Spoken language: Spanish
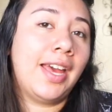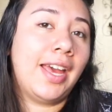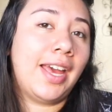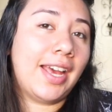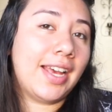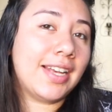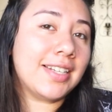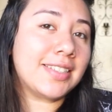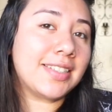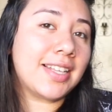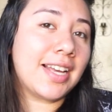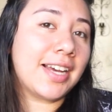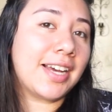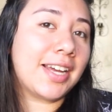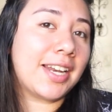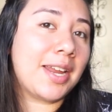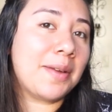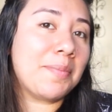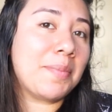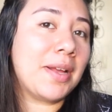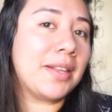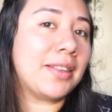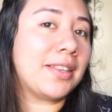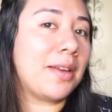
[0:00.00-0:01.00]
Esta
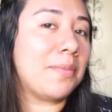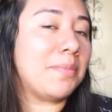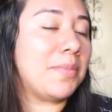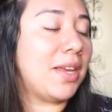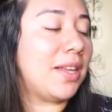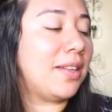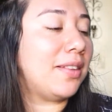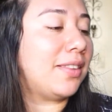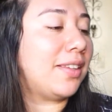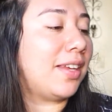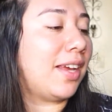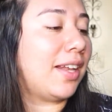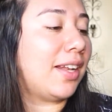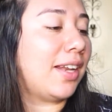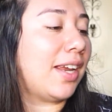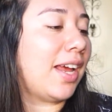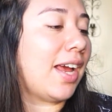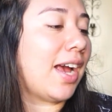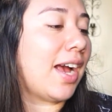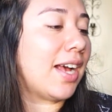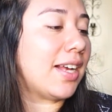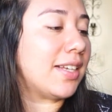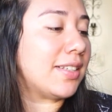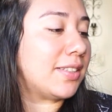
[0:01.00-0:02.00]
crema también
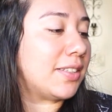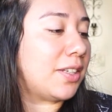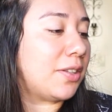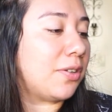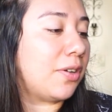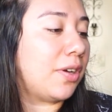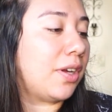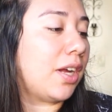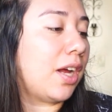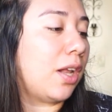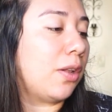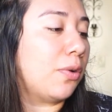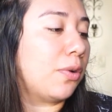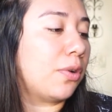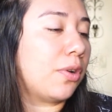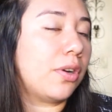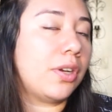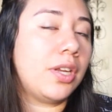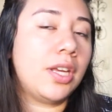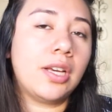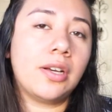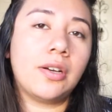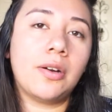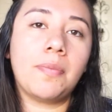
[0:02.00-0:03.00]
tiene ácido
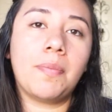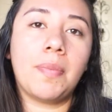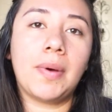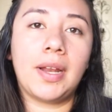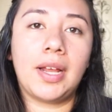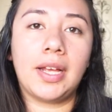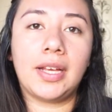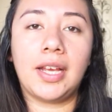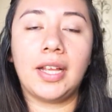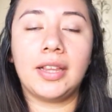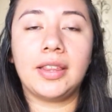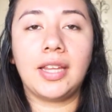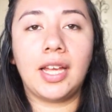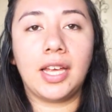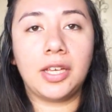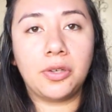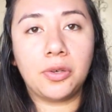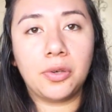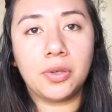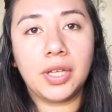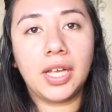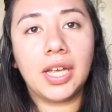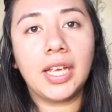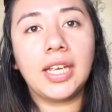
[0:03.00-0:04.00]
hialurónico para que te
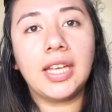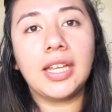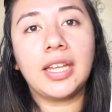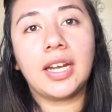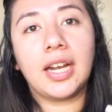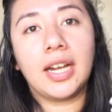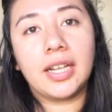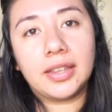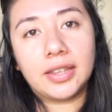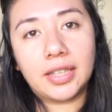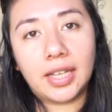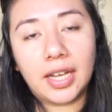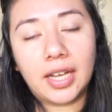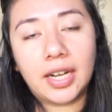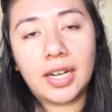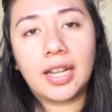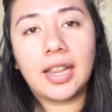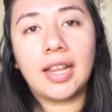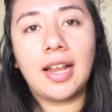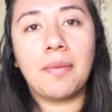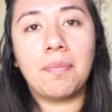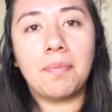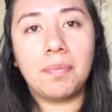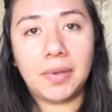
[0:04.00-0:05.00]
ayude a
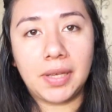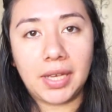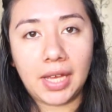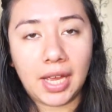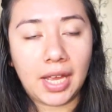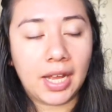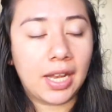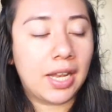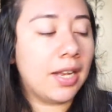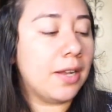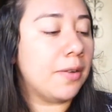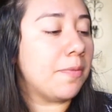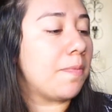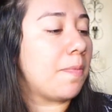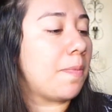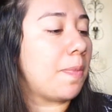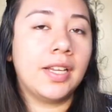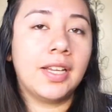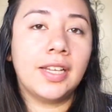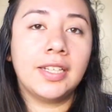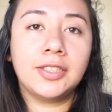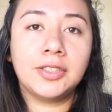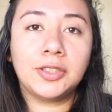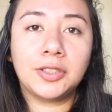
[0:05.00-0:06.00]
hidratar la piel
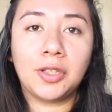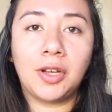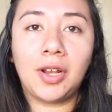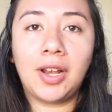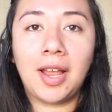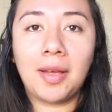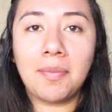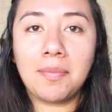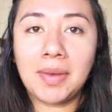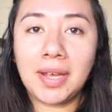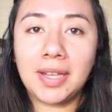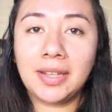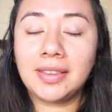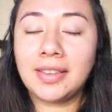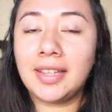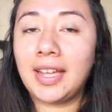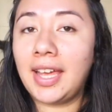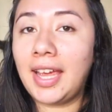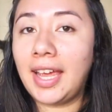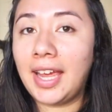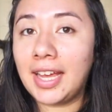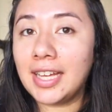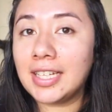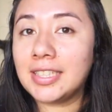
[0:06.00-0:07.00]

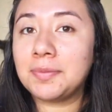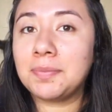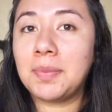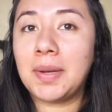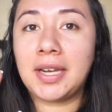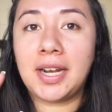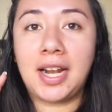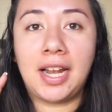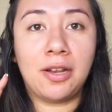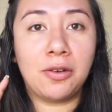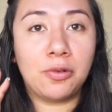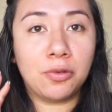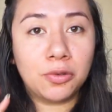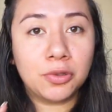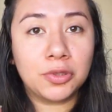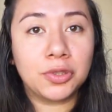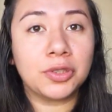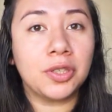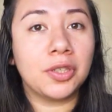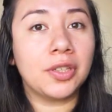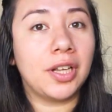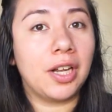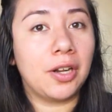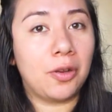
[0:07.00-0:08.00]
Solamente es para el
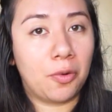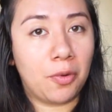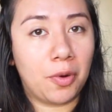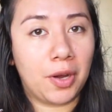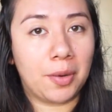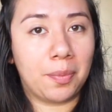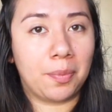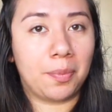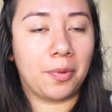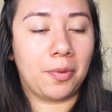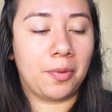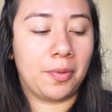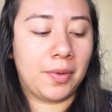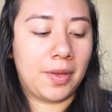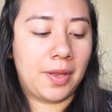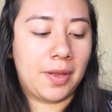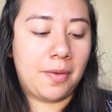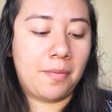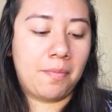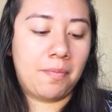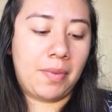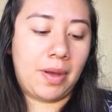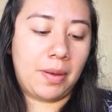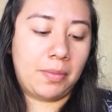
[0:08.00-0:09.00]
uso del cuerpo.
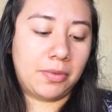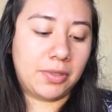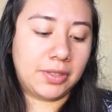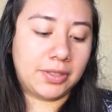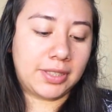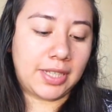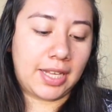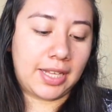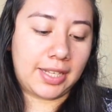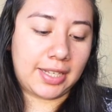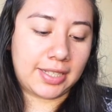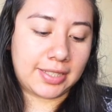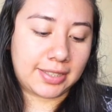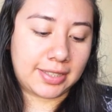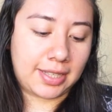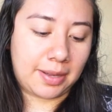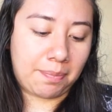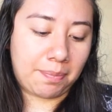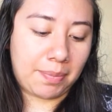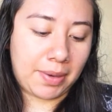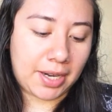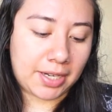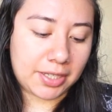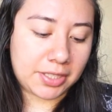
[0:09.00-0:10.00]
Vamos a
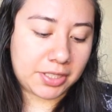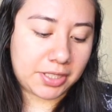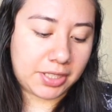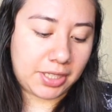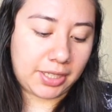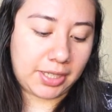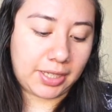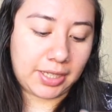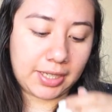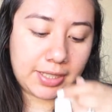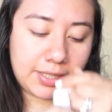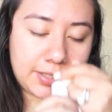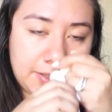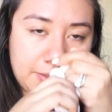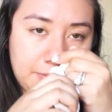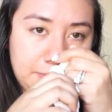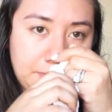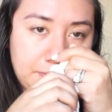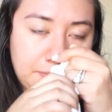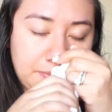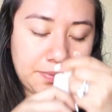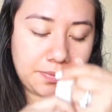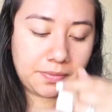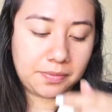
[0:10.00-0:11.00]
destapar, chicas.
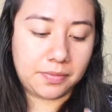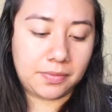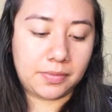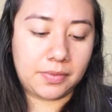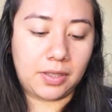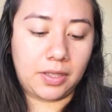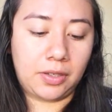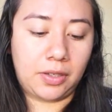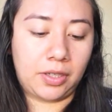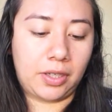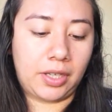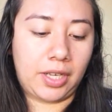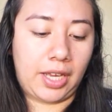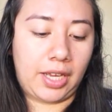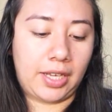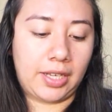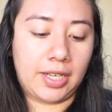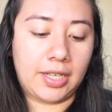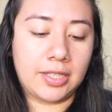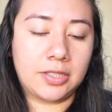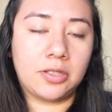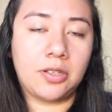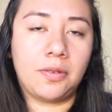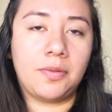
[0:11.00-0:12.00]
Ok,
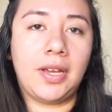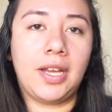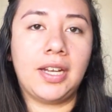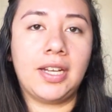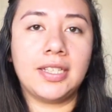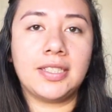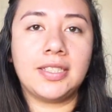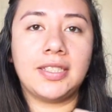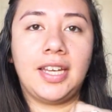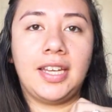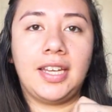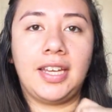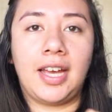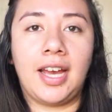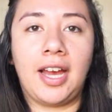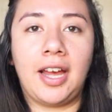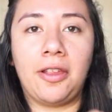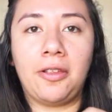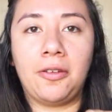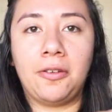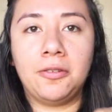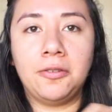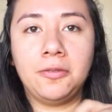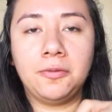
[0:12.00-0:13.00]
esto viene
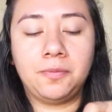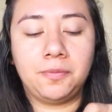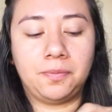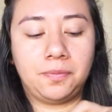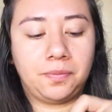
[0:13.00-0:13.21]
sellado.